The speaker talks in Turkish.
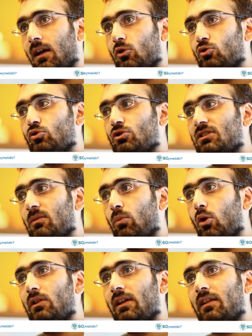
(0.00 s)
Şu işe
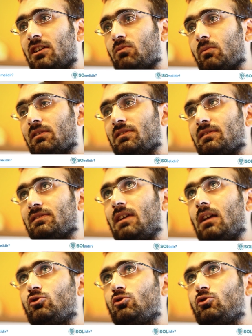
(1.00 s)
böyle yanaşmamalısınız. Yani